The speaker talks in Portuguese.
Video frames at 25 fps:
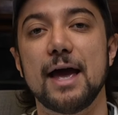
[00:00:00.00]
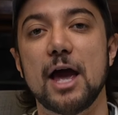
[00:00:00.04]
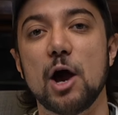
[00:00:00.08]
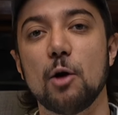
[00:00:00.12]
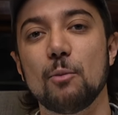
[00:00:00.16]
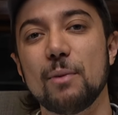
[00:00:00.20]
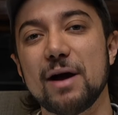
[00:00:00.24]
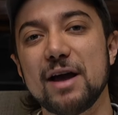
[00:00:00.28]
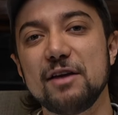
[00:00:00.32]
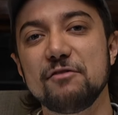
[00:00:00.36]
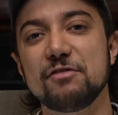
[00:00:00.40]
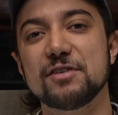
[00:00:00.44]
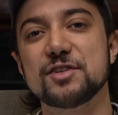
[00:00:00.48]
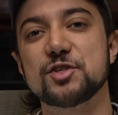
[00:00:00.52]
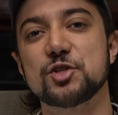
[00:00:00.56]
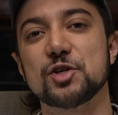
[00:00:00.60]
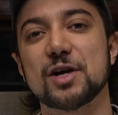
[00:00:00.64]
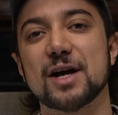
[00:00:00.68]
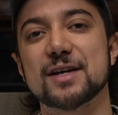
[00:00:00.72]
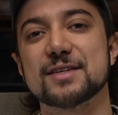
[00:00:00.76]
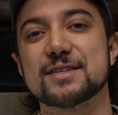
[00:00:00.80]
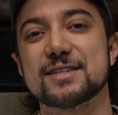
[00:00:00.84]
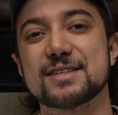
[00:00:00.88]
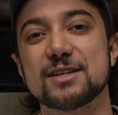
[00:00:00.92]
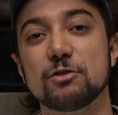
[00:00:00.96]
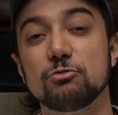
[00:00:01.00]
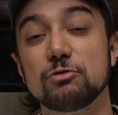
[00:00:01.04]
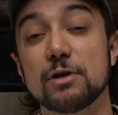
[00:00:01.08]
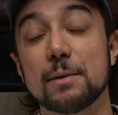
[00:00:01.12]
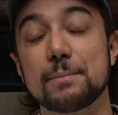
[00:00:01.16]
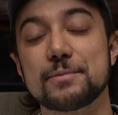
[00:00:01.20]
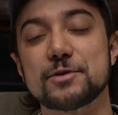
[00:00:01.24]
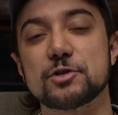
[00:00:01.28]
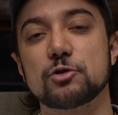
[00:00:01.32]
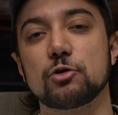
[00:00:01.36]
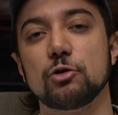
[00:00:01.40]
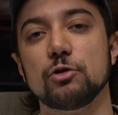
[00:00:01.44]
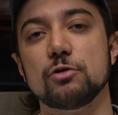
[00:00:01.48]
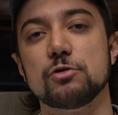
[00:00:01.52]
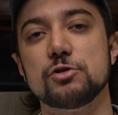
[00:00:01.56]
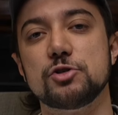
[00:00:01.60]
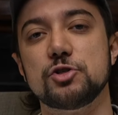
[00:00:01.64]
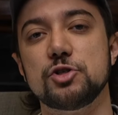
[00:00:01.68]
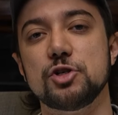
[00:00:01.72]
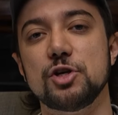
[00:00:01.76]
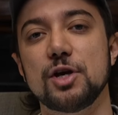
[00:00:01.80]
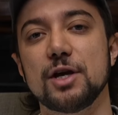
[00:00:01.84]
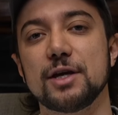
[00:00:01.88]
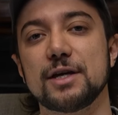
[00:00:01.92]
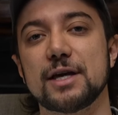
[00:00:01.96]
É uma investigação da
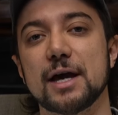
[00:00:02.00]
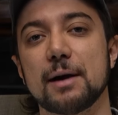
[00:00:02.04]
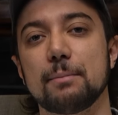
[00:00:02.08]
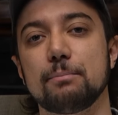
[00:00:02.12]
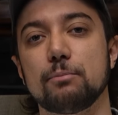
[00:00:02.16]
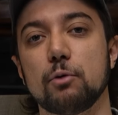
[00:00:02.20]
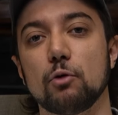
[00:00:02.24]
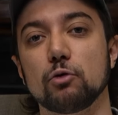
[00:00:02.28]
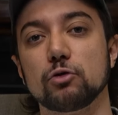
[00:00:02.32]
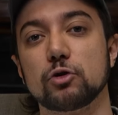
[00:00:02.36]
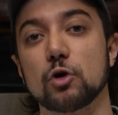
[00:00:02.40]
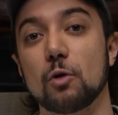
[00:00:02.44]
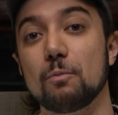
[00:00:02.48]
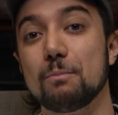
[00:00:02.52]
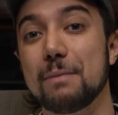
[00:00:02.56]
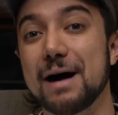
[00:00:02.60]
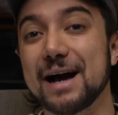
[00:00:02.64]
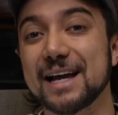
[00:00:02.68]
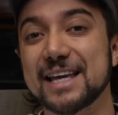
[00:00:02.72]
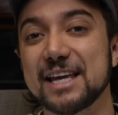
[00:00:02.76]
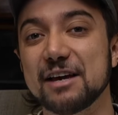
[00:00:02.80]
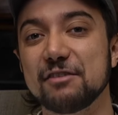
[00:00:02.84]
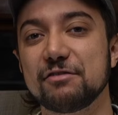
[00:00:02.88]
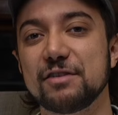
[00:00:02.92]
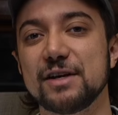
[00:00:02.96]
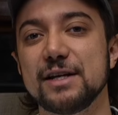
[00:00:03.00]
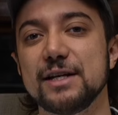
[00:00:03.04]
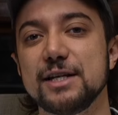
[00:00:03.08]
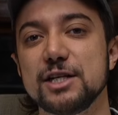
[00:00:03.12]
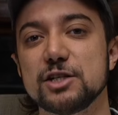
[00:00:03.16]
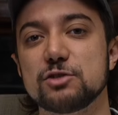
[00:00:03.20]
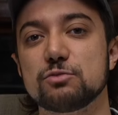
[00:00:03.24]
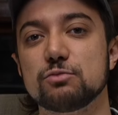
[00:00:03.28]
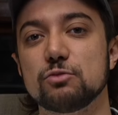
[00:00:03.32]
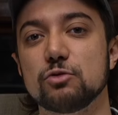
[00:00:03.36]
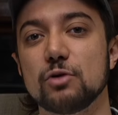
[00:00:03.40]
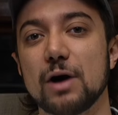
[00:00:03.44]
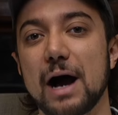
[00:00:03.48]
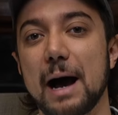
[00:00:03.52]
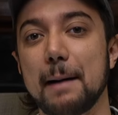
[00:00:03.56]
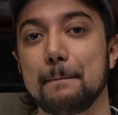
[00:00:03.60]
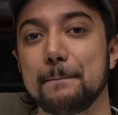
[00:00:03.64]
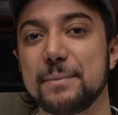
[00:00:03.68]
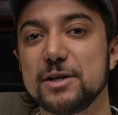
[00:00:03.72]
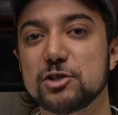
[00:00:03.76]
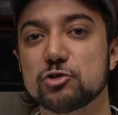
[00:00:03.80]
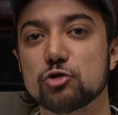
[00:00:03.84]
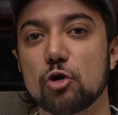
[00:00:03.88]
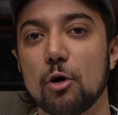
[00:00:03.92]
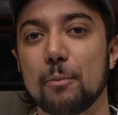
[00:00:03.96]
psicologia em que aponta o maquiavelismo, a
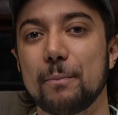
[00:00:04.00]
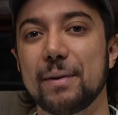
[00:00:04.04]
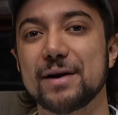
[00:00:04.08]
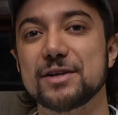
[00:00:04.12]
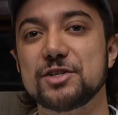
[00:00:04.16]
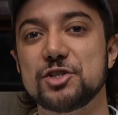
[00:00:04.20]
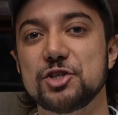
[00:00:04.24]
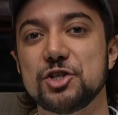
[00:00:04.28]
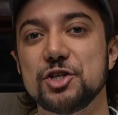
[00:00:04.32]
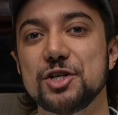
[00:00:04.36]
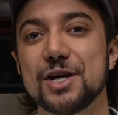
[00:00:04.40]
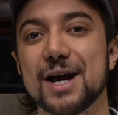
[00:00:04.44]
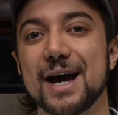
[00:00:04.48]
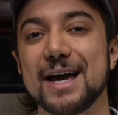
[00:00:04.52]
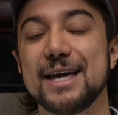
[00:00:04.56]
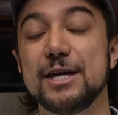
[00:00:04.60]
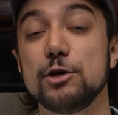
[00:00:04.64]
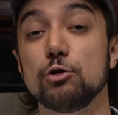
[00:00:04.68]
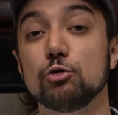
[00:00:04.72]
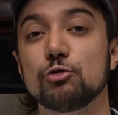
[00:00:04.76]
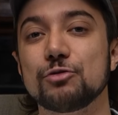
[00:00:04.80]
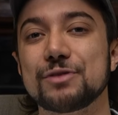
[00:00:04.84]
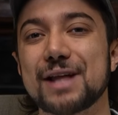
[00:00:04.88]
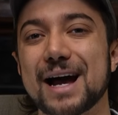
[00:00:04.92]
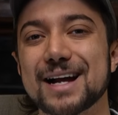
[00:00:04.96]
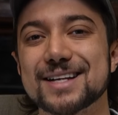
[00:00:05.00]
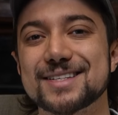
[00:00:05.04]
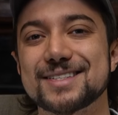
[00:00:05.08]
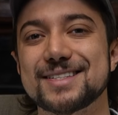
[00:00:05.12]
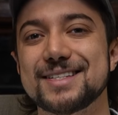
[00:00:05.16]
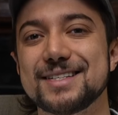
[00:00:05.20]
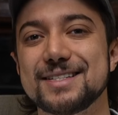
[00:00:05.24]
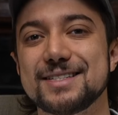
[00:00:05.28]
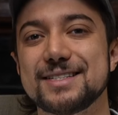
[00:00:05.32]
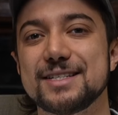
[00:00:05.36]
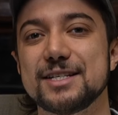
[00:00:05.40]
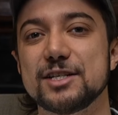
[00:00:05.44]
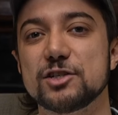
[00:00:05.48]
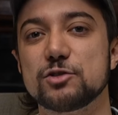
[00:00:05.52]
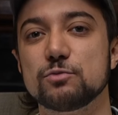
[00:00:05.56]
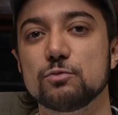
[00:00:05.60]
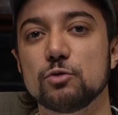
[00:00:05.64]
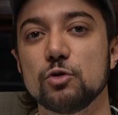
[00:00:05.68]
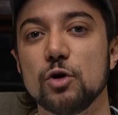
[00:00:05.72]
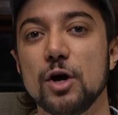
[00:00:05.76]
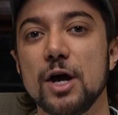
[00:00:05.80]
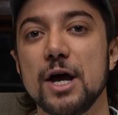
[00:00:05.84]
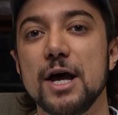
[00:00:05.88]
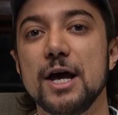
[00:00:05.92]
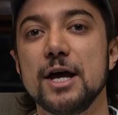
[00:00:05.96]
psicopatia e o narcisismo